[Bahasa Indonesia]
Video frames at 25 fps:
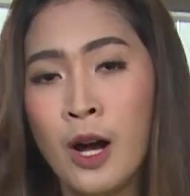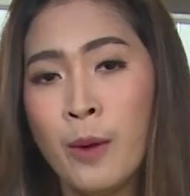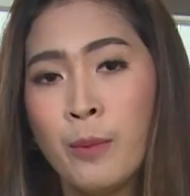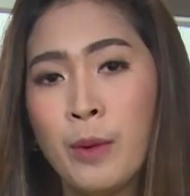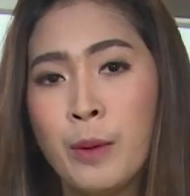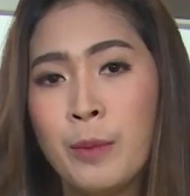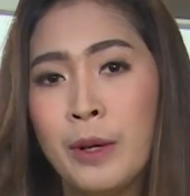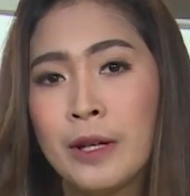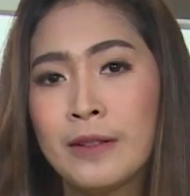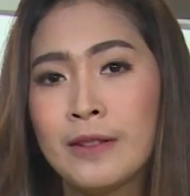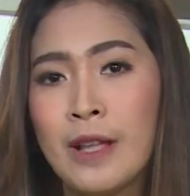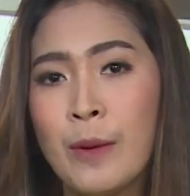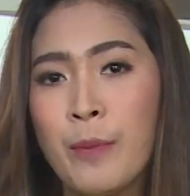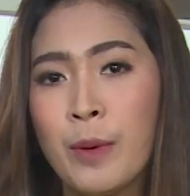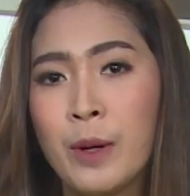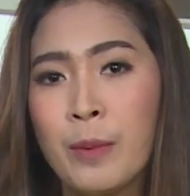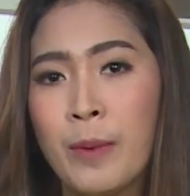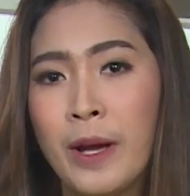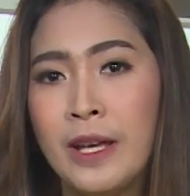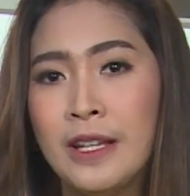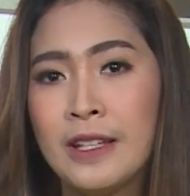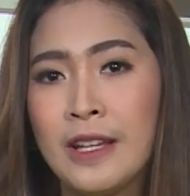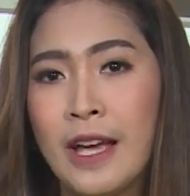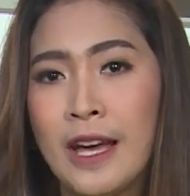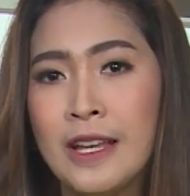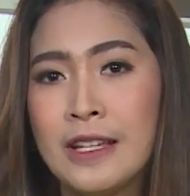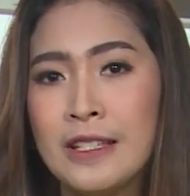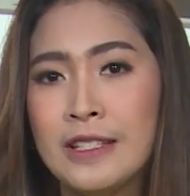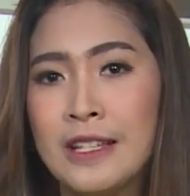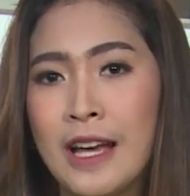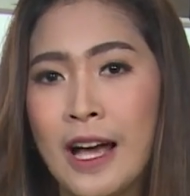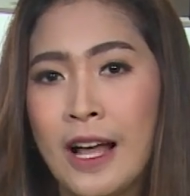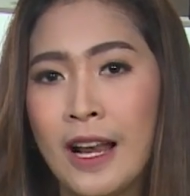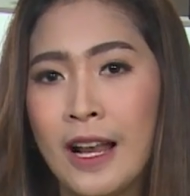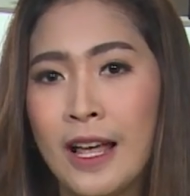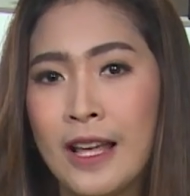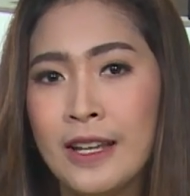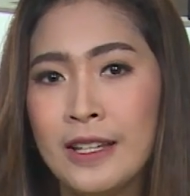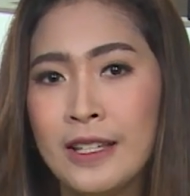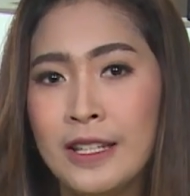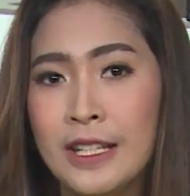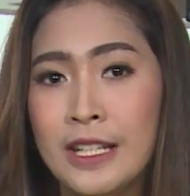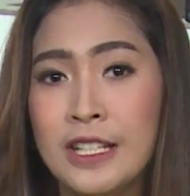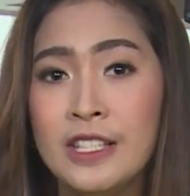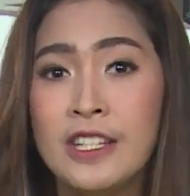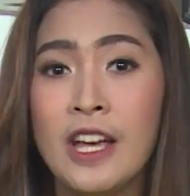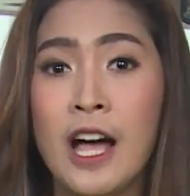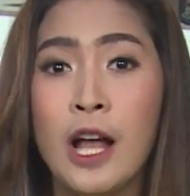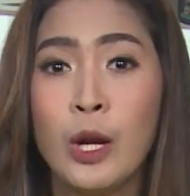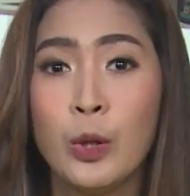Pemirsa perbaikan jalan
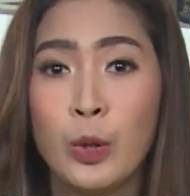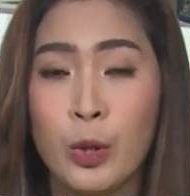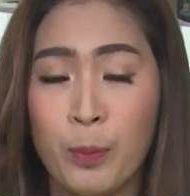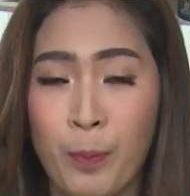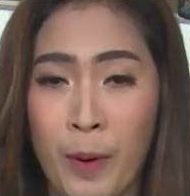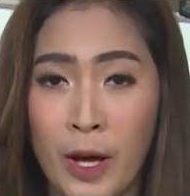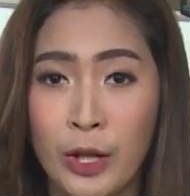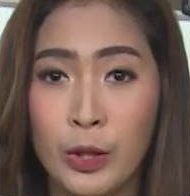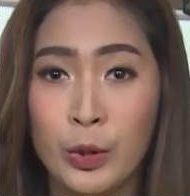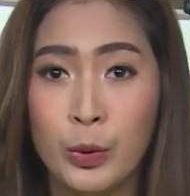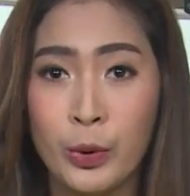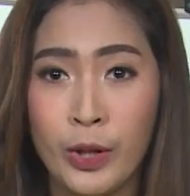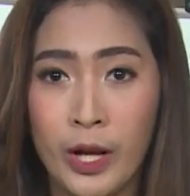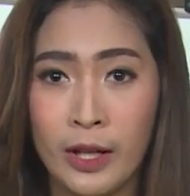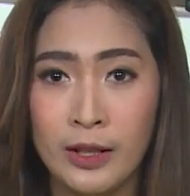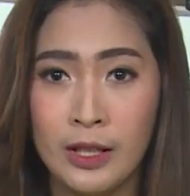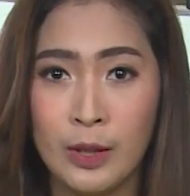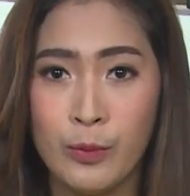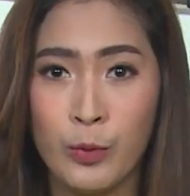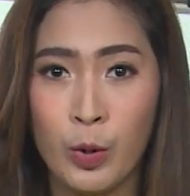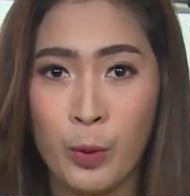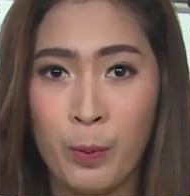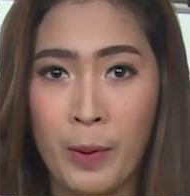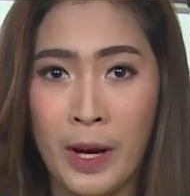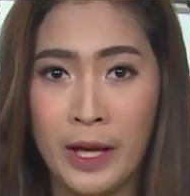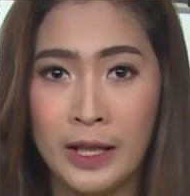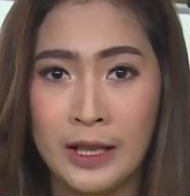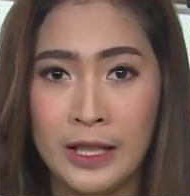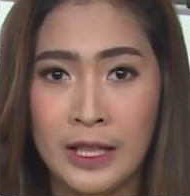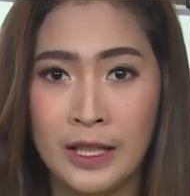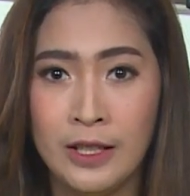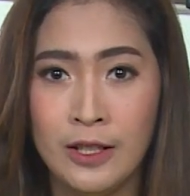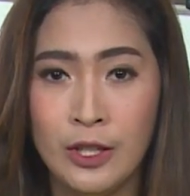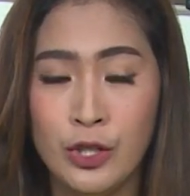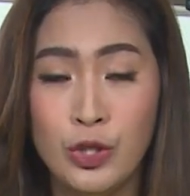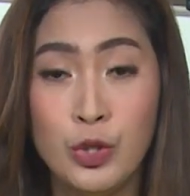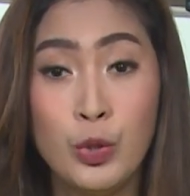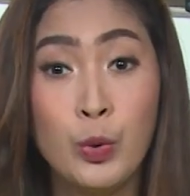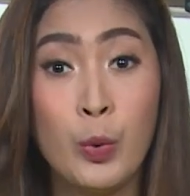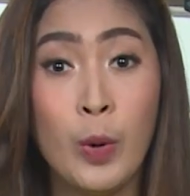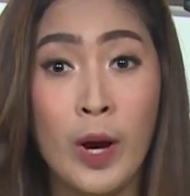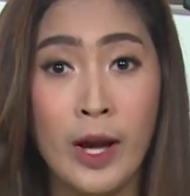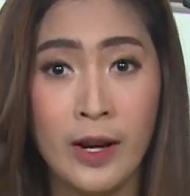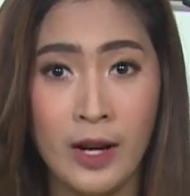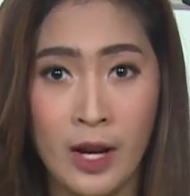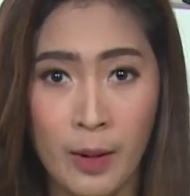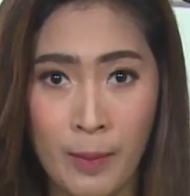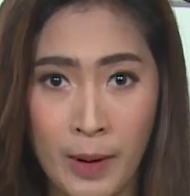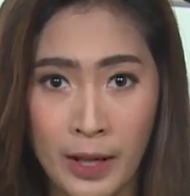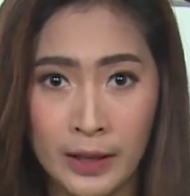di jalur Pantura Timur Pati di
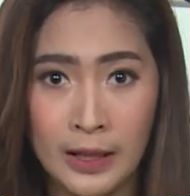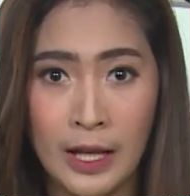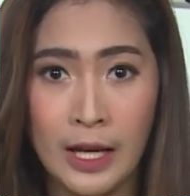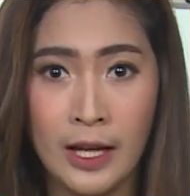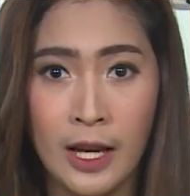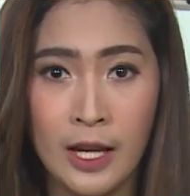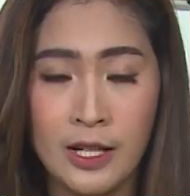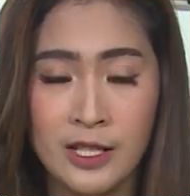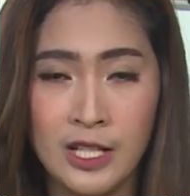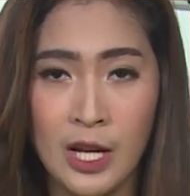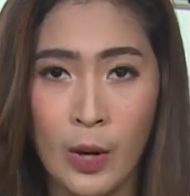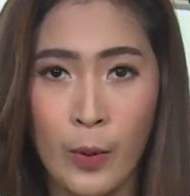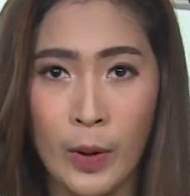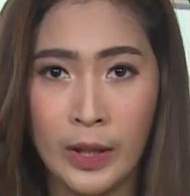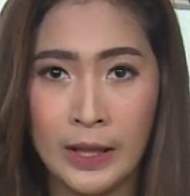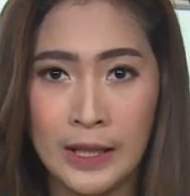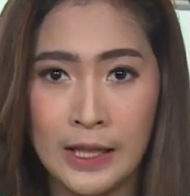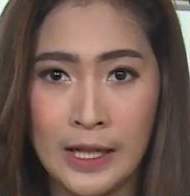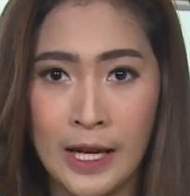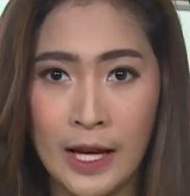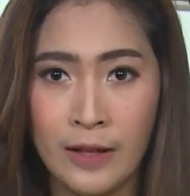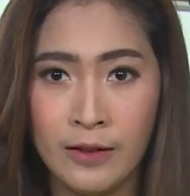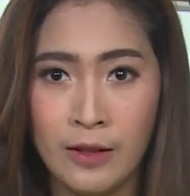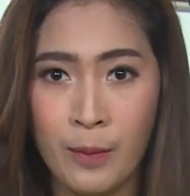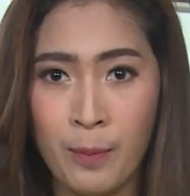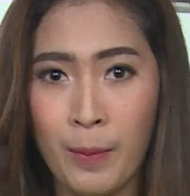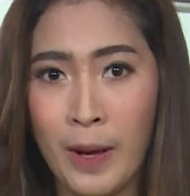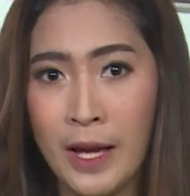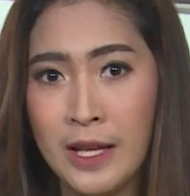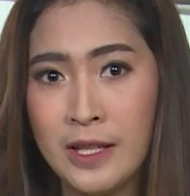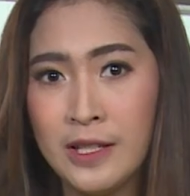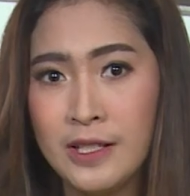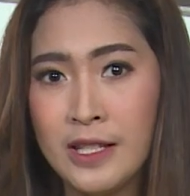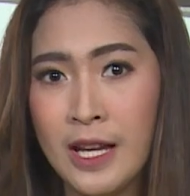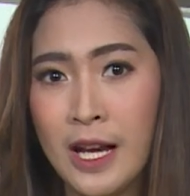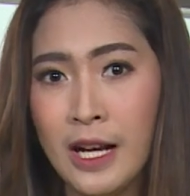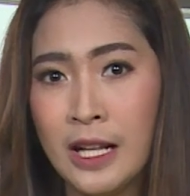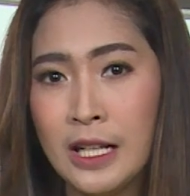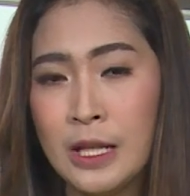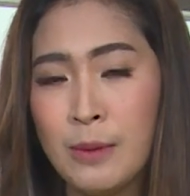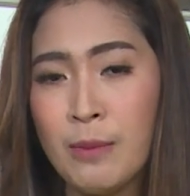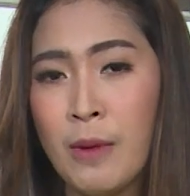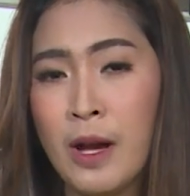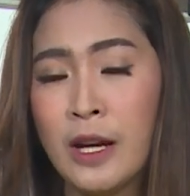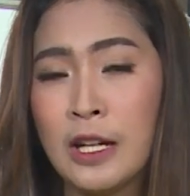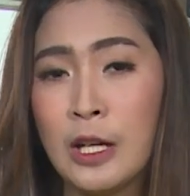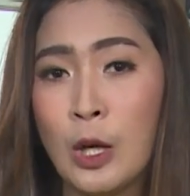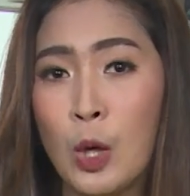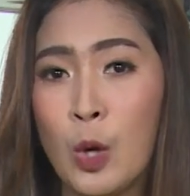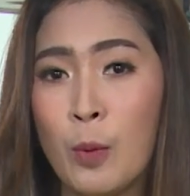Juwana Batangan Jawa Tengah sepanjang
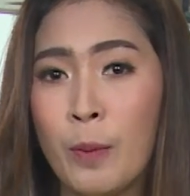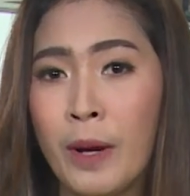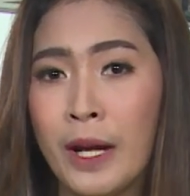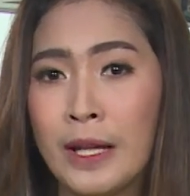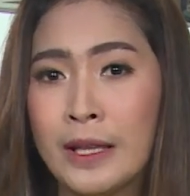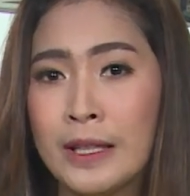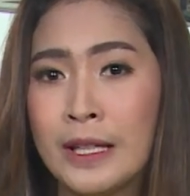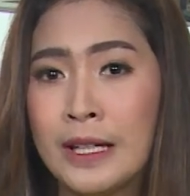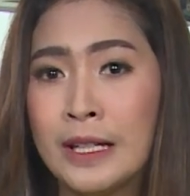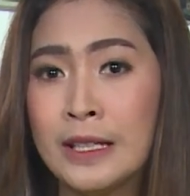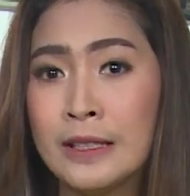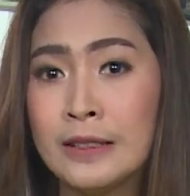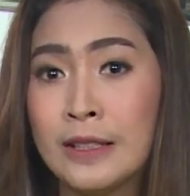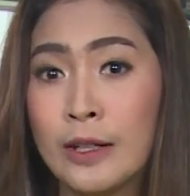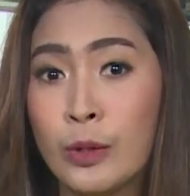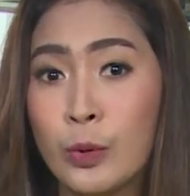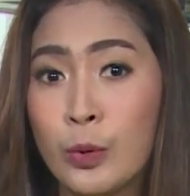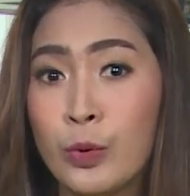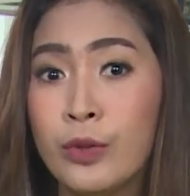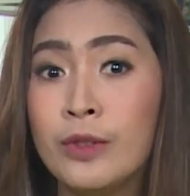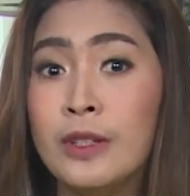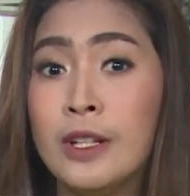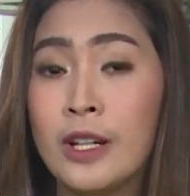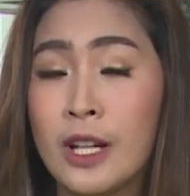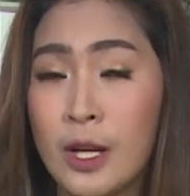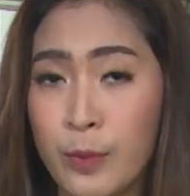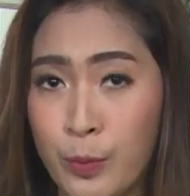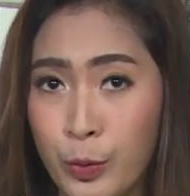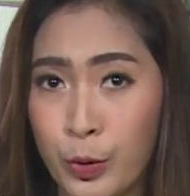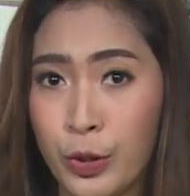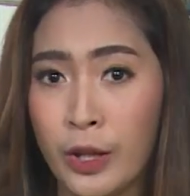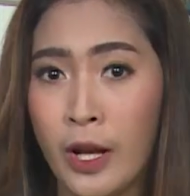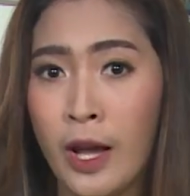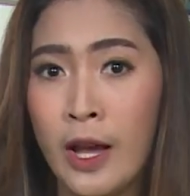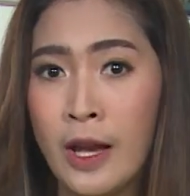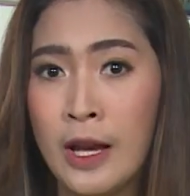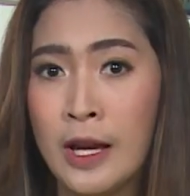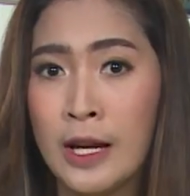5 km terus dikebut.